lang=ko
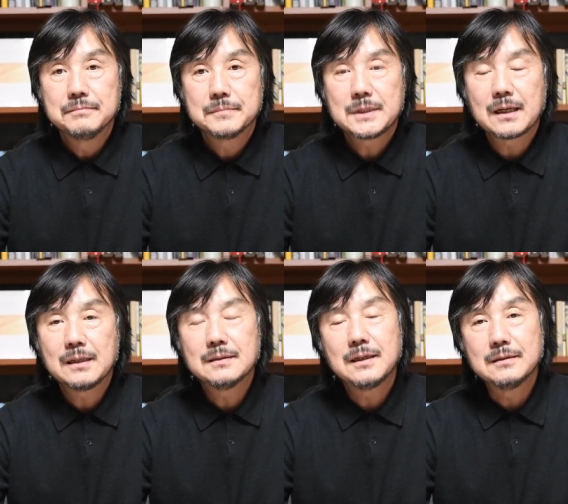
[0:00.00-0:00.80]

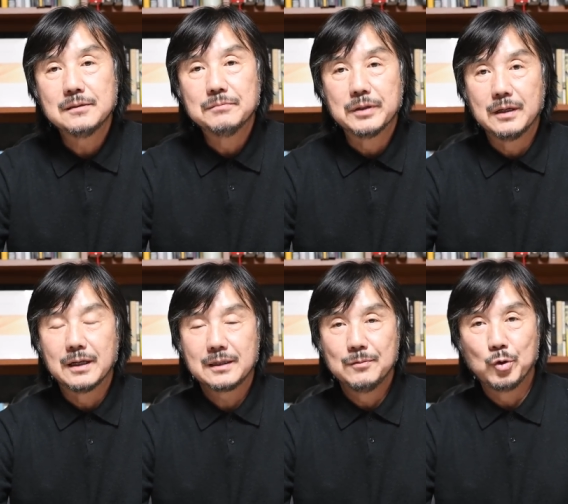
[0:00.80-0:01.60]
착한 사진은
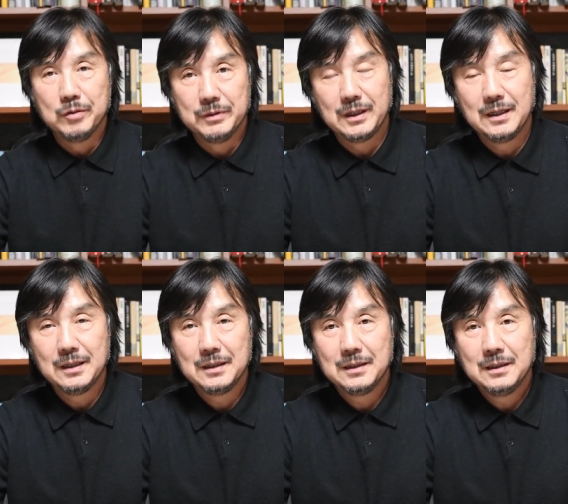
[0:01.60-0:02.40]
버려라. 김홍입니다.
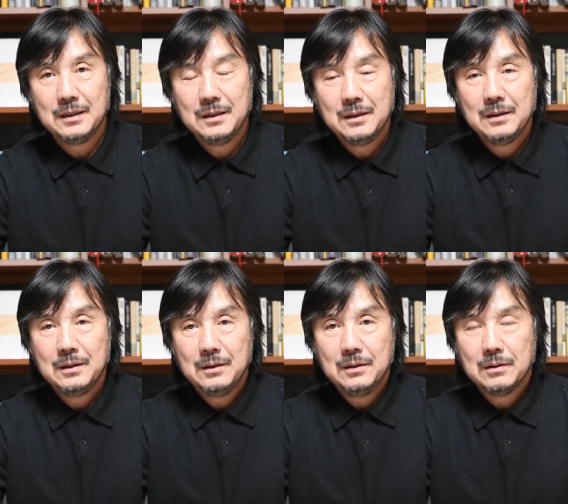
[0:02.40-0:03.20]

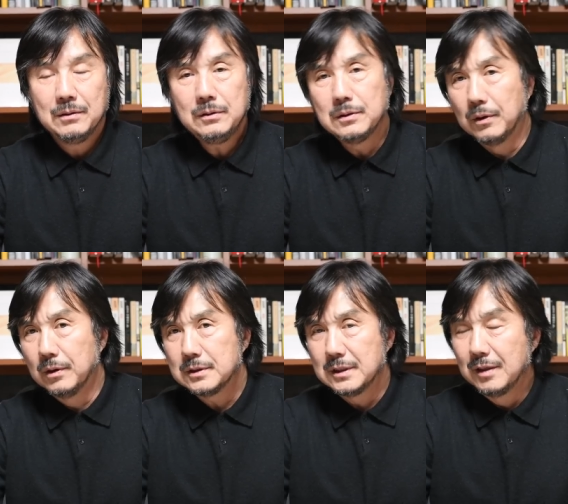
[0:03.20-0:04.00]

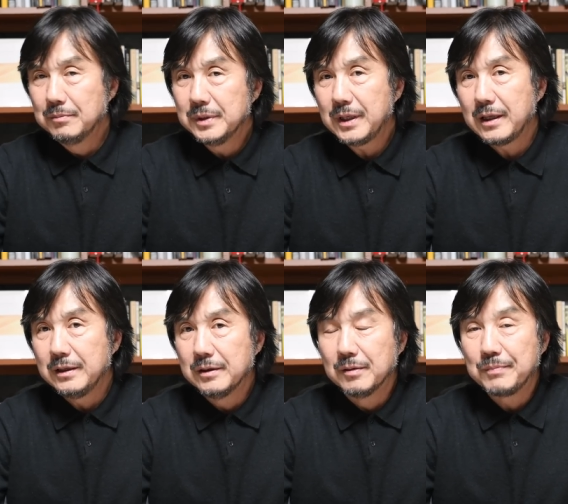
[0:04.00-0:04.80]
오늘도 지난번에
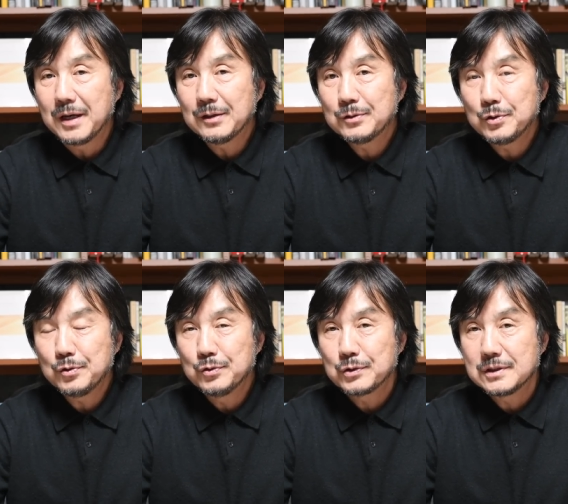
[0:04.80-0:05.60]
이어
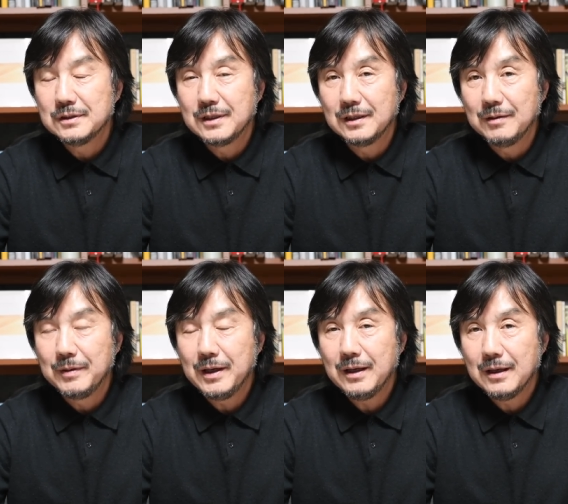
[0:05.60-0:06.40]
박정호
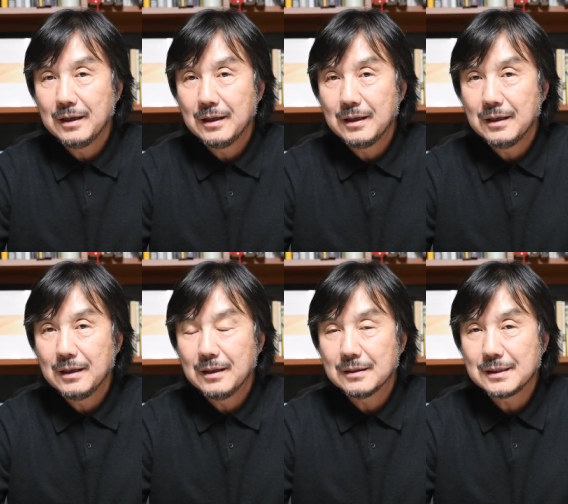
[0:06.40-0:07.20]
선생님의
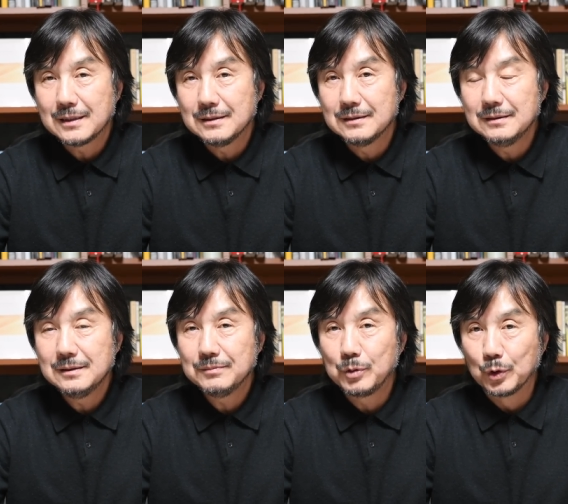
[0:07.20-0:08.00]

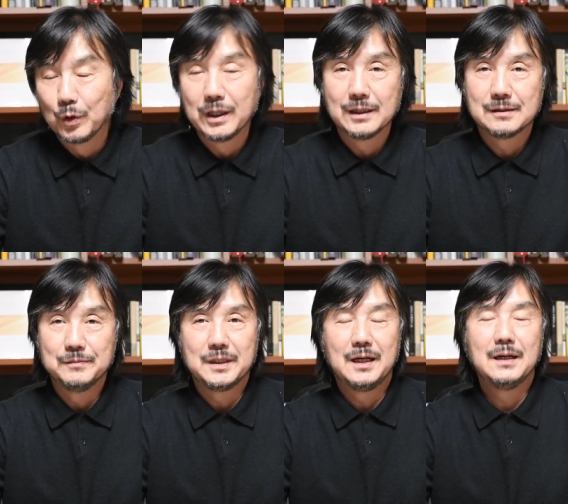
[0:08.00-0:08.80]
사진을 보도록
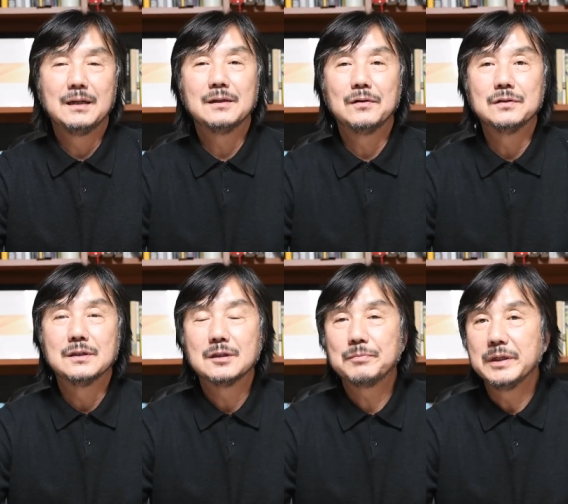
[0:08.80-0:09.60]
하겠습니다.
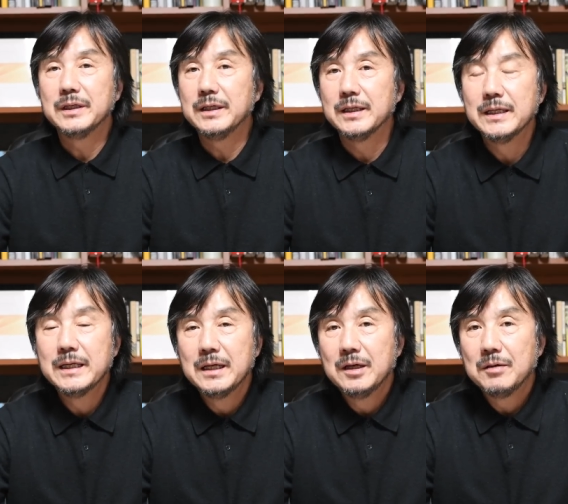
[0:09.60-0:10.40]
오늘은 특별히
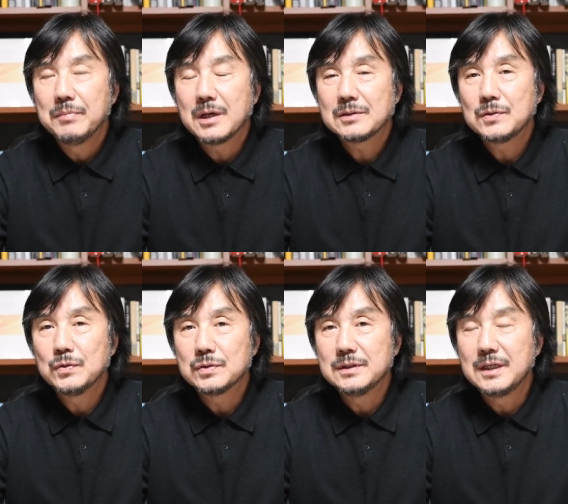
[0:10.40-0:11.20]

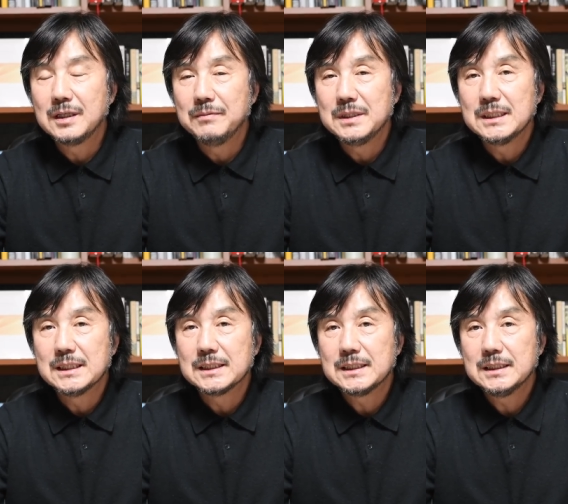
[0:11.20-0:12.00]
박정호 선생님이
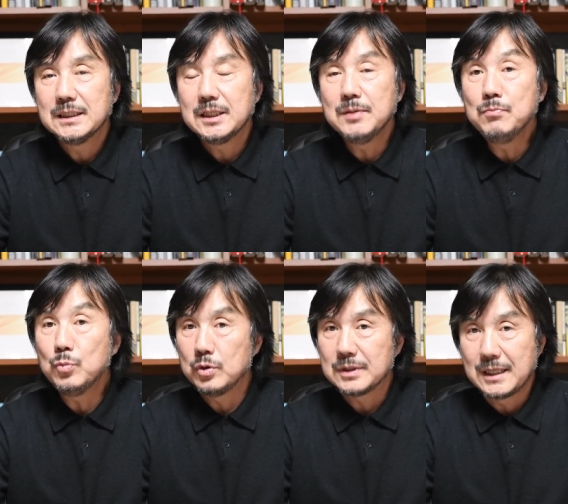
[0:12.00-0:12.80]
찍으신
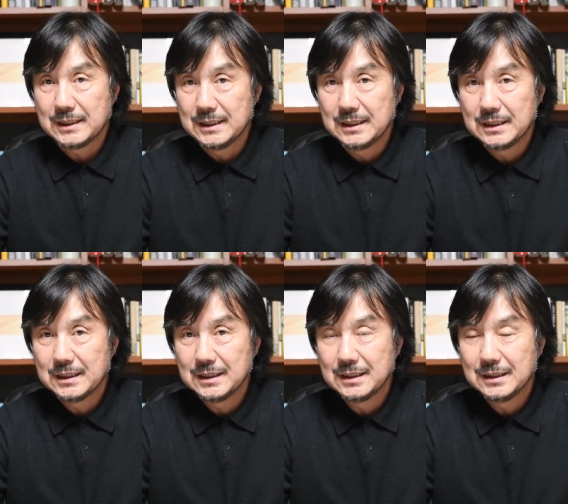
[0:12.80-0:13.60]
인물
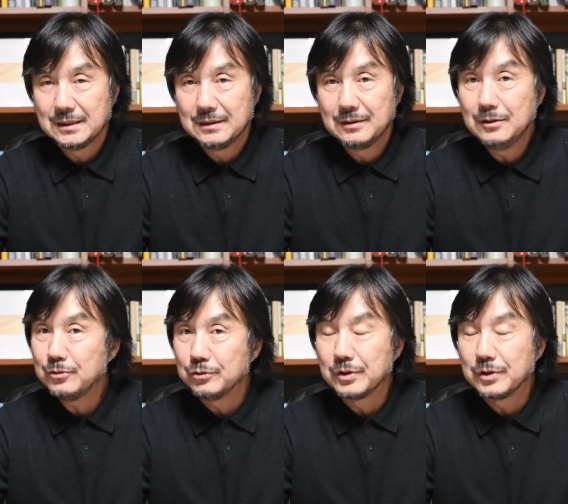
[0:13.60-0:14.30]
사진들을